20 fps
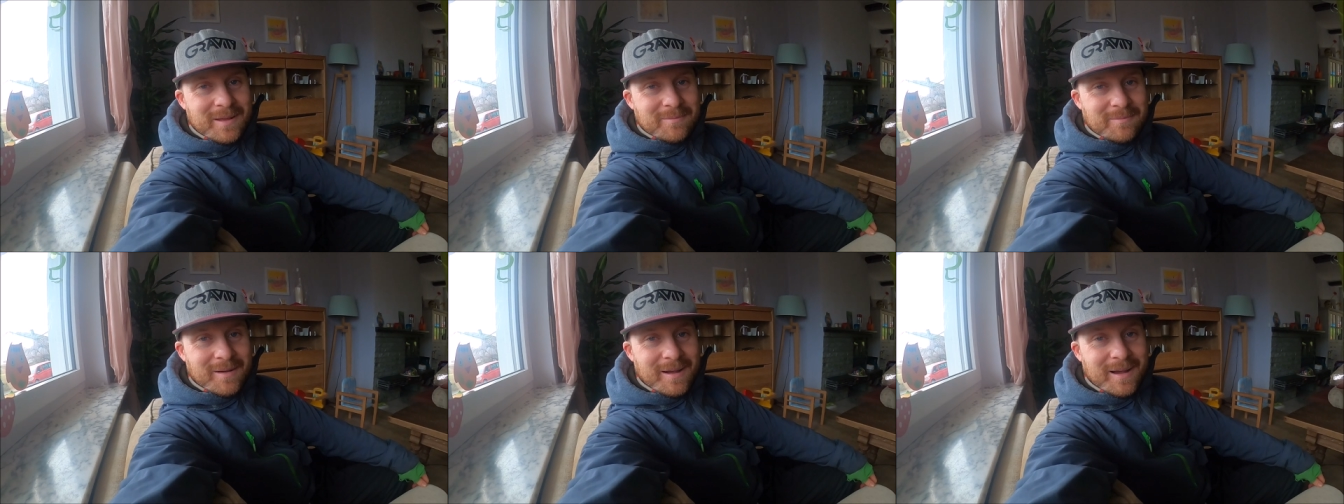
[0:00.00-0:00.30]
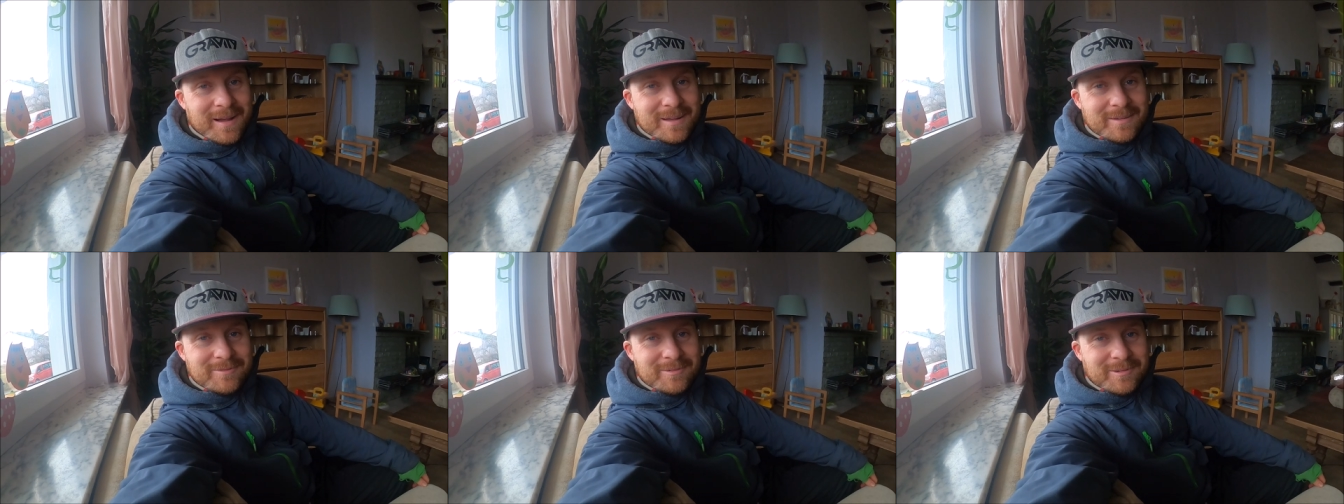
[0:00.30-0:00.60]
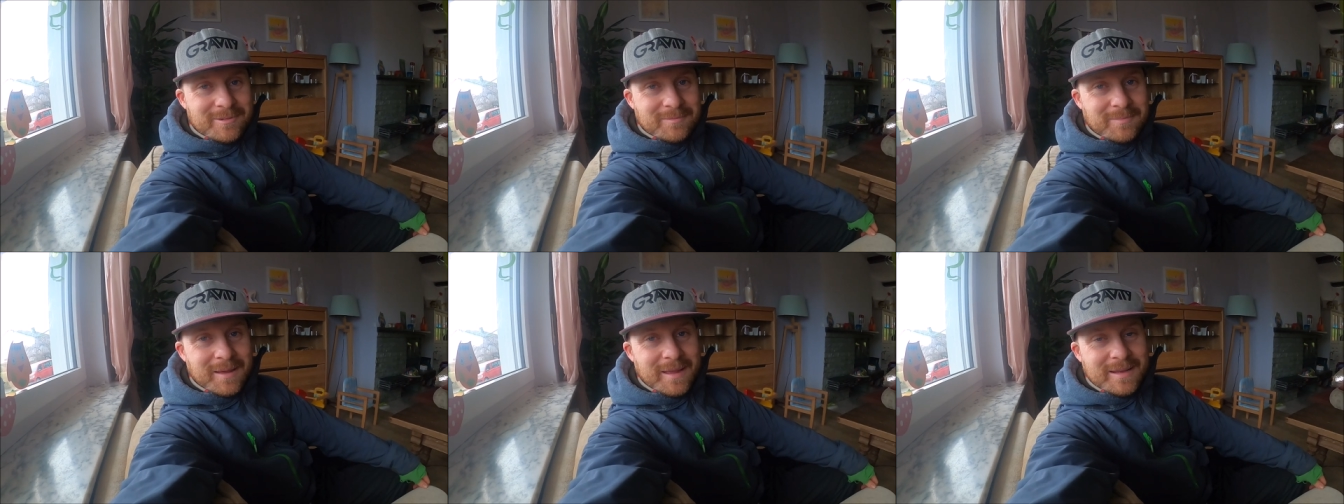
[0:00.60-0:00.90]
wieder, Marc
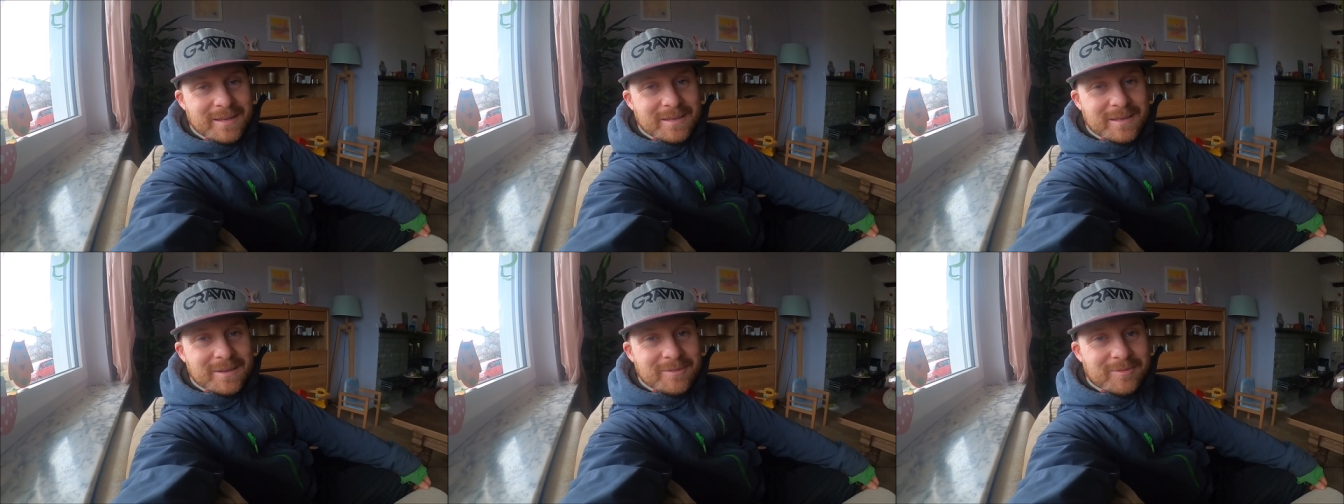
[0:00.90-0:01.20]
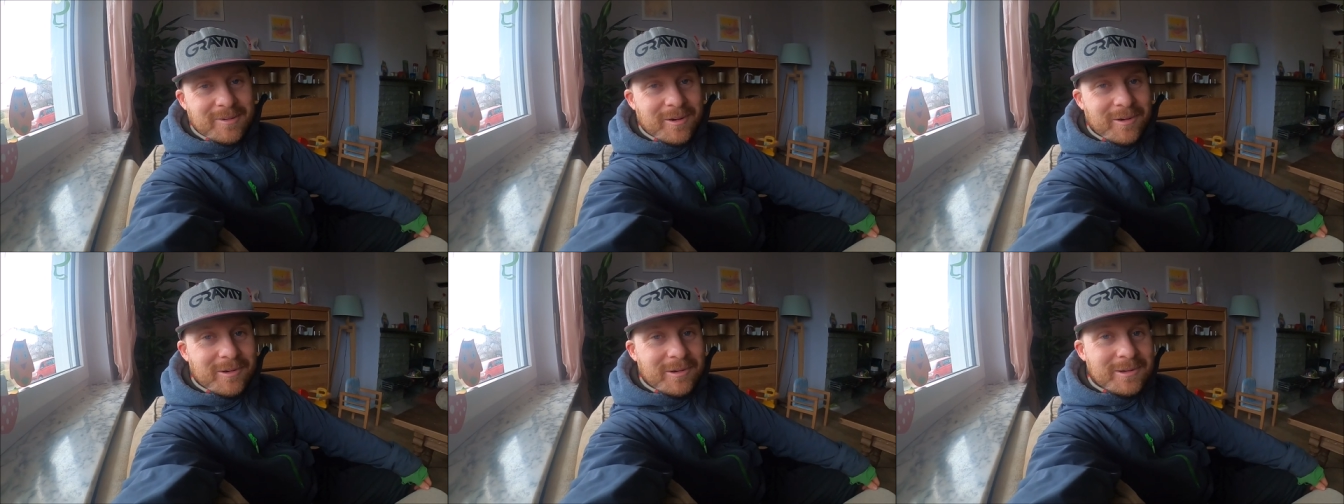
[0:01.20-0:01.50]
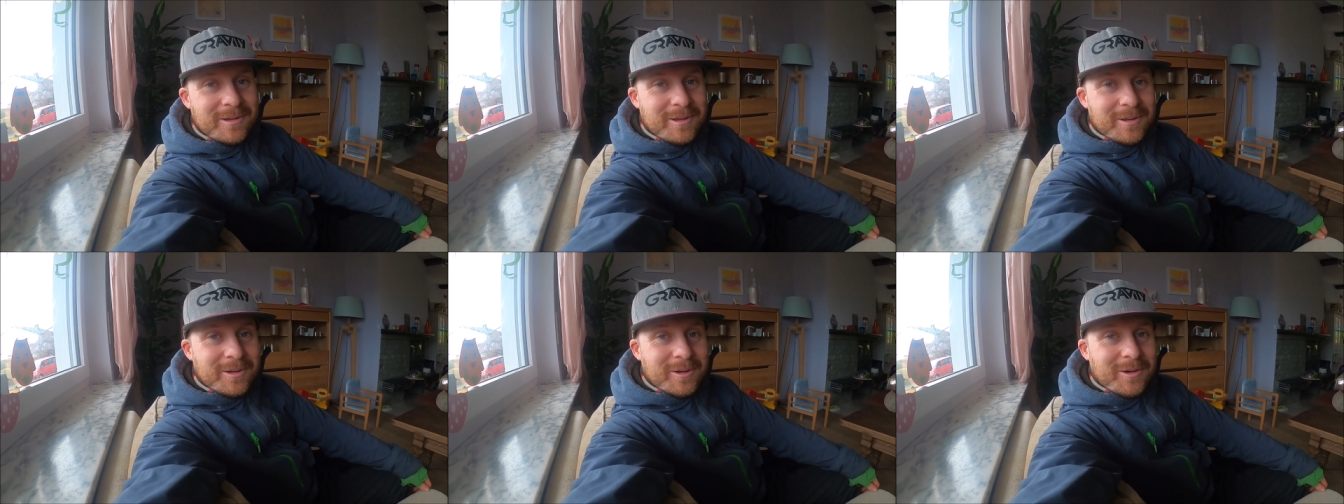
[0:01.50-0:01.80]
von Biken
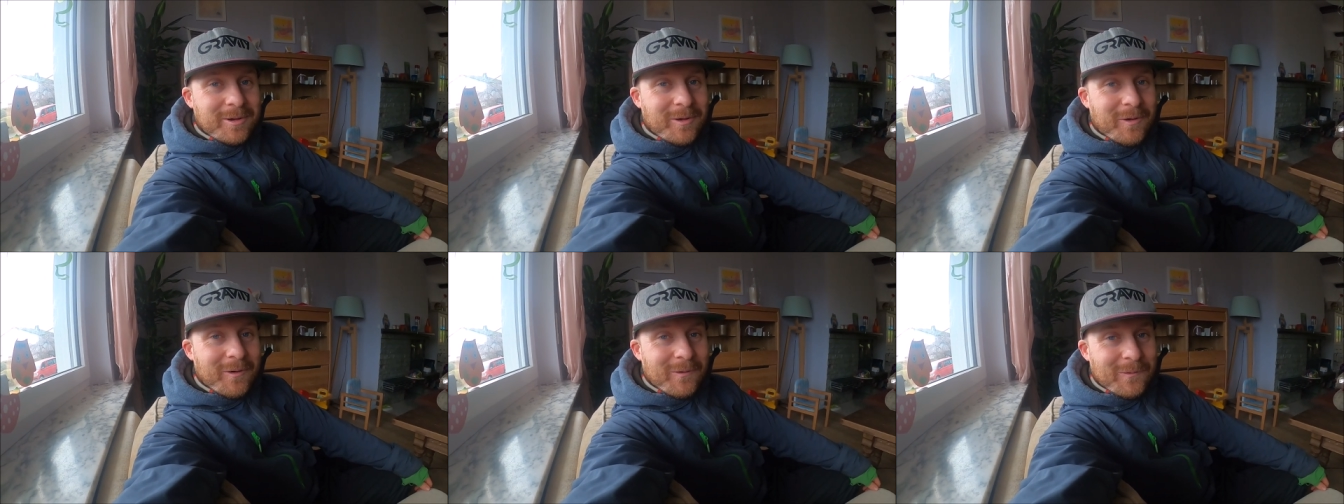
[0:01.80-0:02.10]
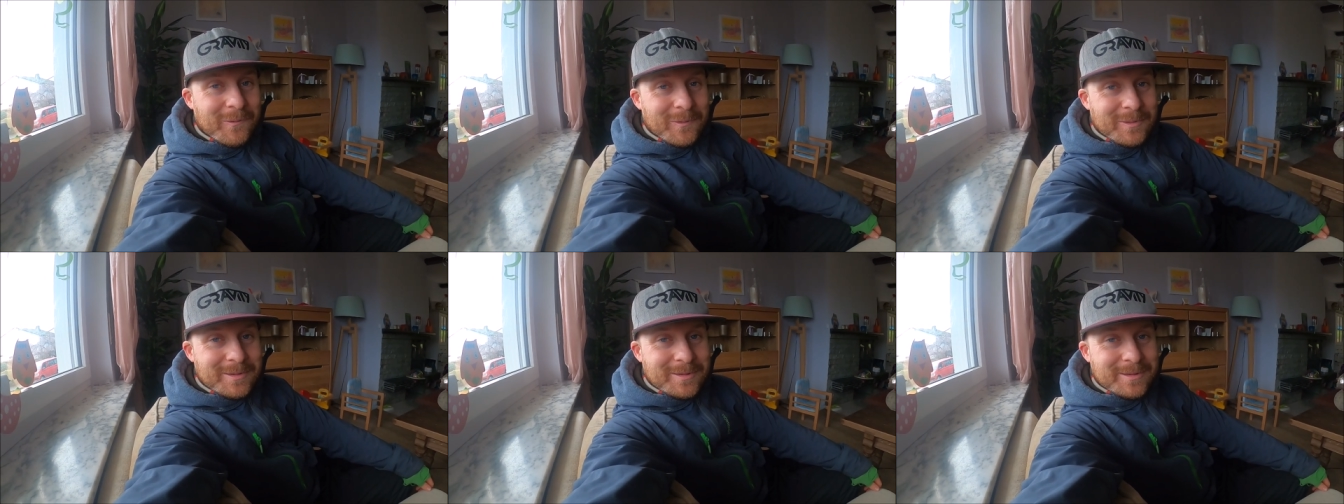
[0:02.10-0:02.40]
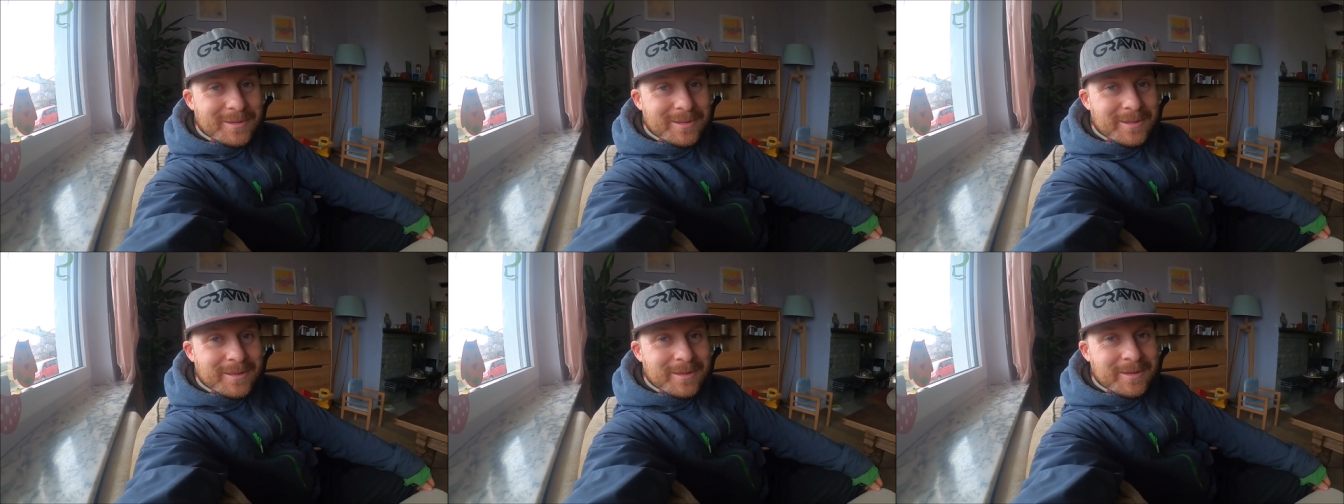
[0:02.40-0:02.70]
TV
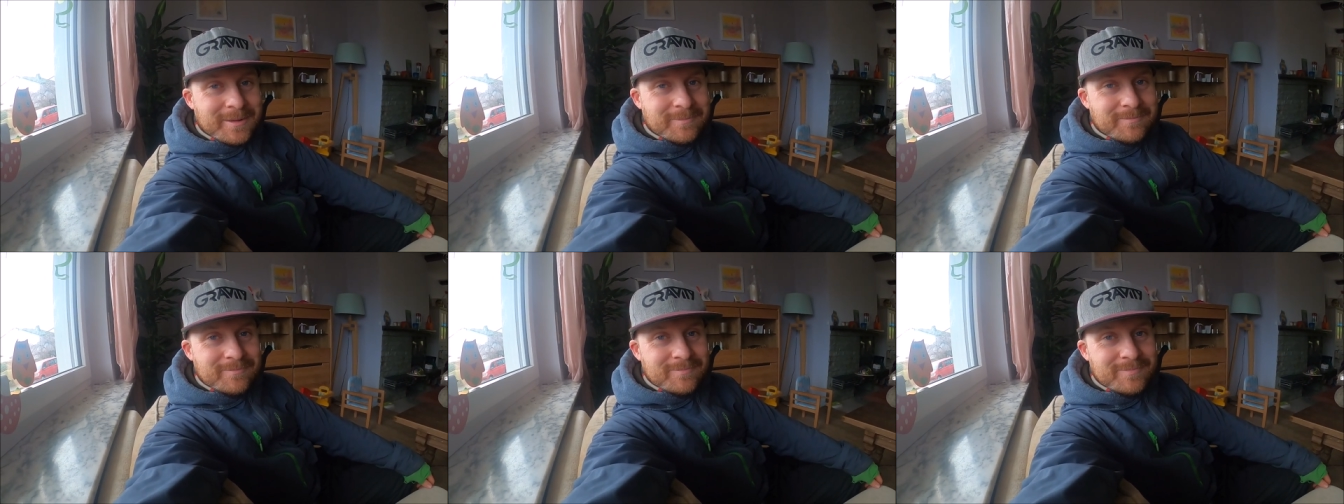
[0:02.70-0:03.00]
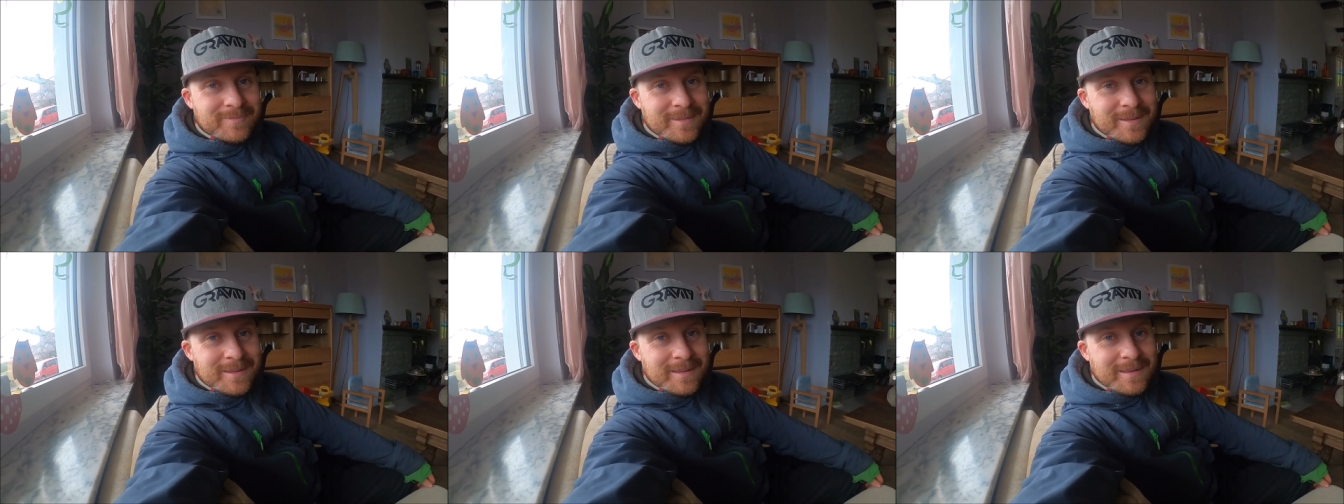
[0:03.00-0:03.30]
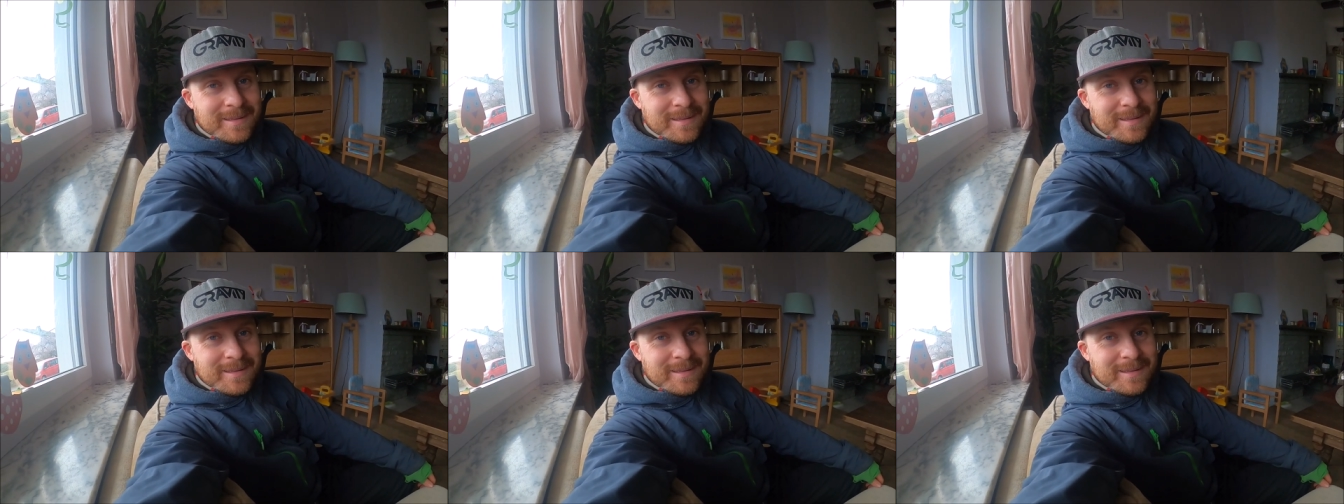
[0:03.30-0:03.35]
und ähm,